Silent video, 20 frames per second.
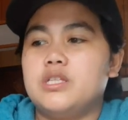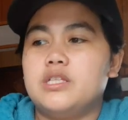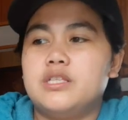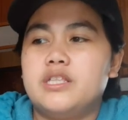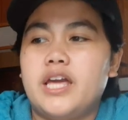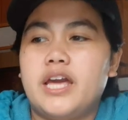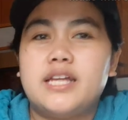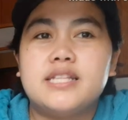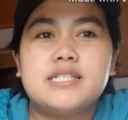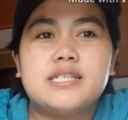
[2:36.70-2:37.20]

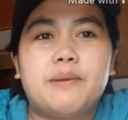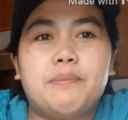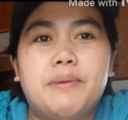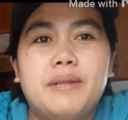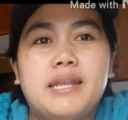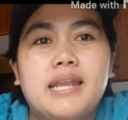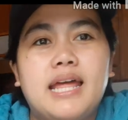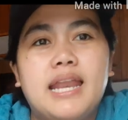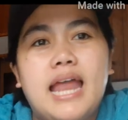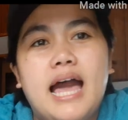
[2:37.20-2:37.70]
Then, sa
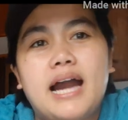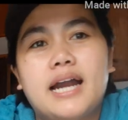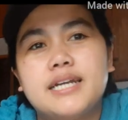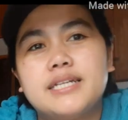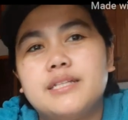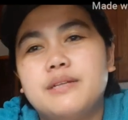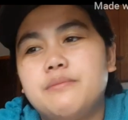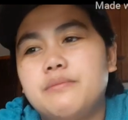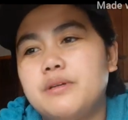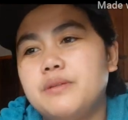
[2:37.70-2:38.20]
panlalaki
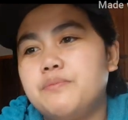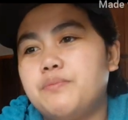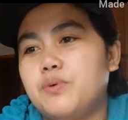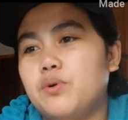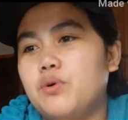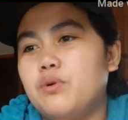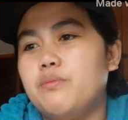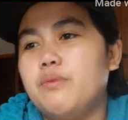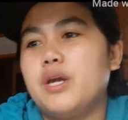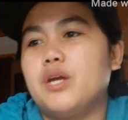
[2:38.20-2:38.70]
naman
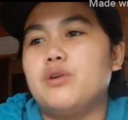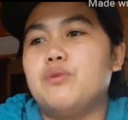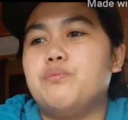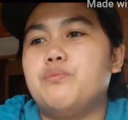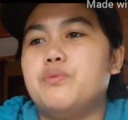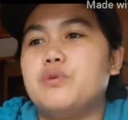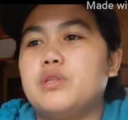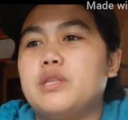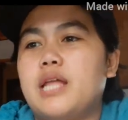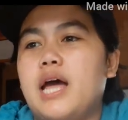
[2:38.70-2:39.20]
po, meron
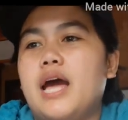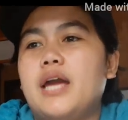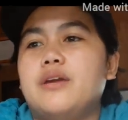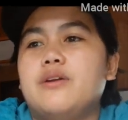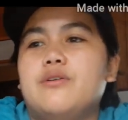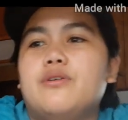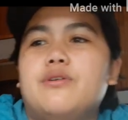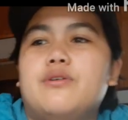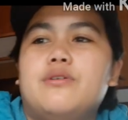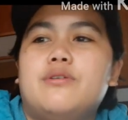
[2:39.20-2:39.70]
po
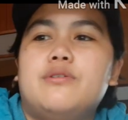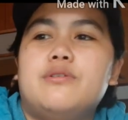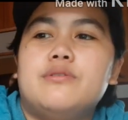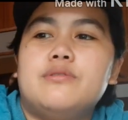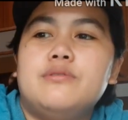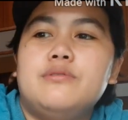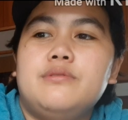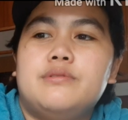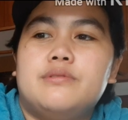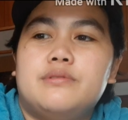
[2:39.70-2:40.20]

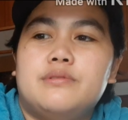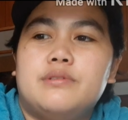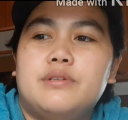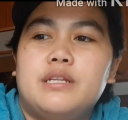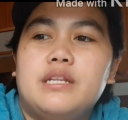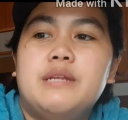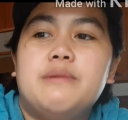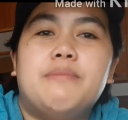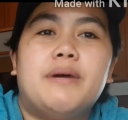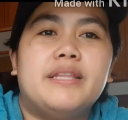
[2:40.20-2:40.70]
tayong
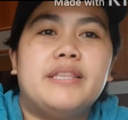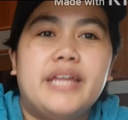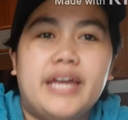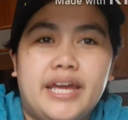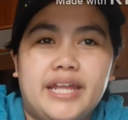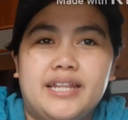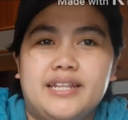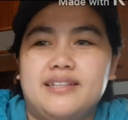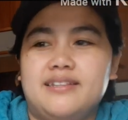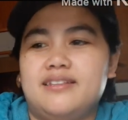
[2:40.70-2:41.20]
lima
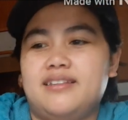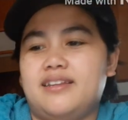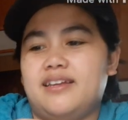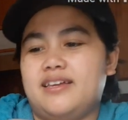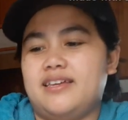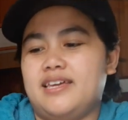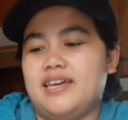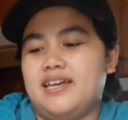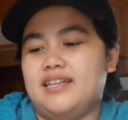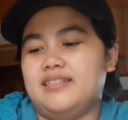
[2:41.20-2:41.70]
din.
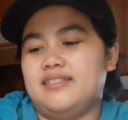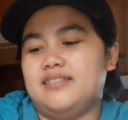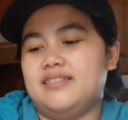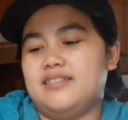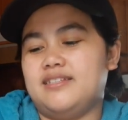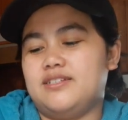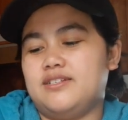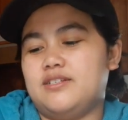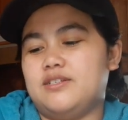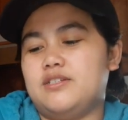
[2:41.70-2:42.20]
Ayan.
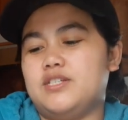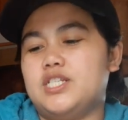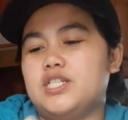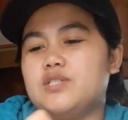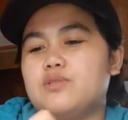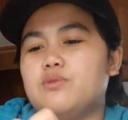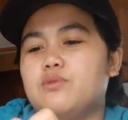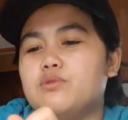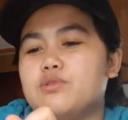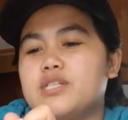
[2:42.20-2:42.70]

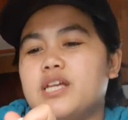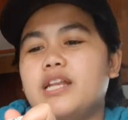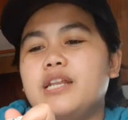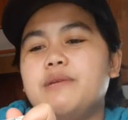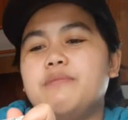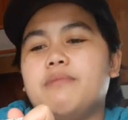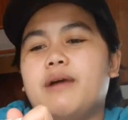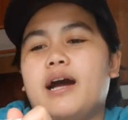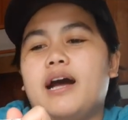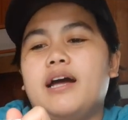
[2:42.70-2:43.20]
So, sa
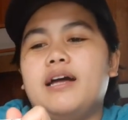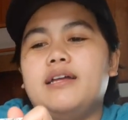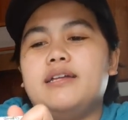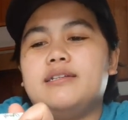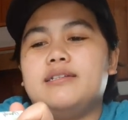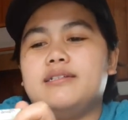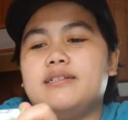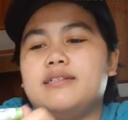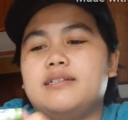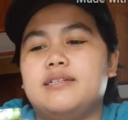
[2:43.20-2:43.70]
lima,
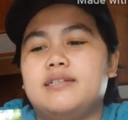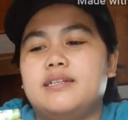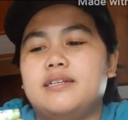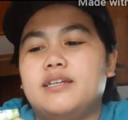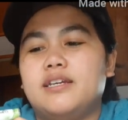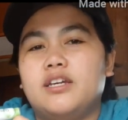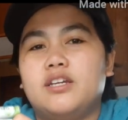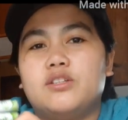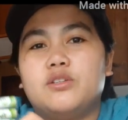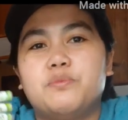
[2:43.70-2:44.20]

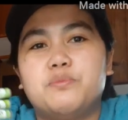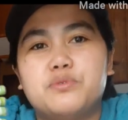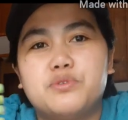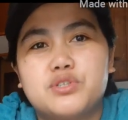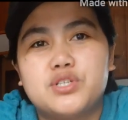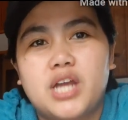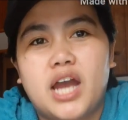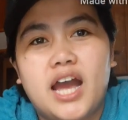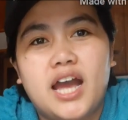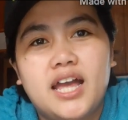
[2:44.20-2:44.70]
ito po
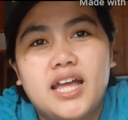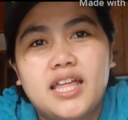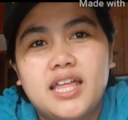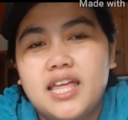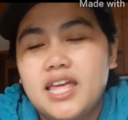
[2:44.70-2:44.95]
siya.